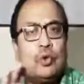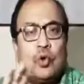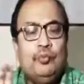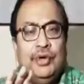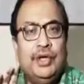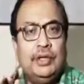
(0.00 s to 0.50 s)
কোনো
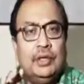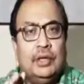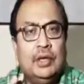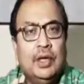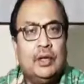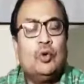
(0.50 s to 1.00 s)
ক্ষোভ নেই
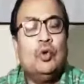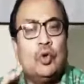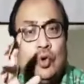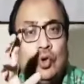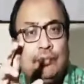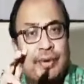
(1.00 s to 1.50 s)
কোনো
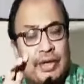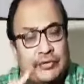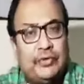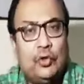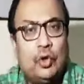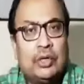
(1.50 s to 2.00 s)
কোনো
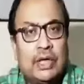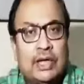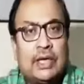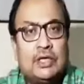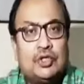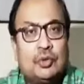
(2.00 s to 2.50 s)
ব্যক্তি
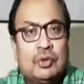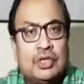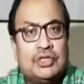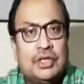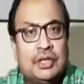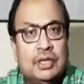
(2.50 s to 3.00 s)
অন্যায় কাজ
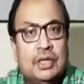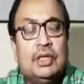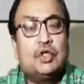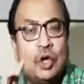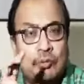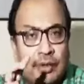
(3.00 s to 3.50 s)
করেছে
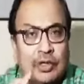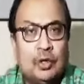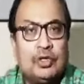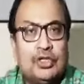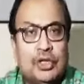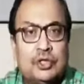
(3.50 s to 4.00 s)

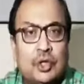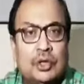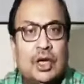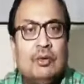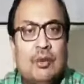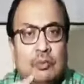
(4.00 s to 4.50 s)
সংবেদনশীল
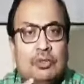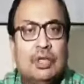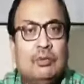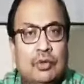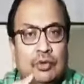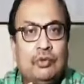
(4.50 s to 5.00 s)
সরকার
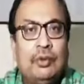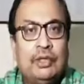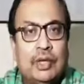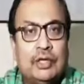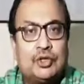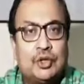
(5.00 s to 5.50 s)
মমতা
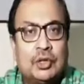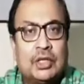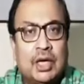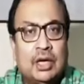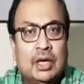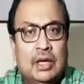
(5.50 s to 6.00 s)
বন্দ্যোপাধ্যায়
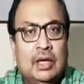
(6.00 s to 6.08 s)
সরকার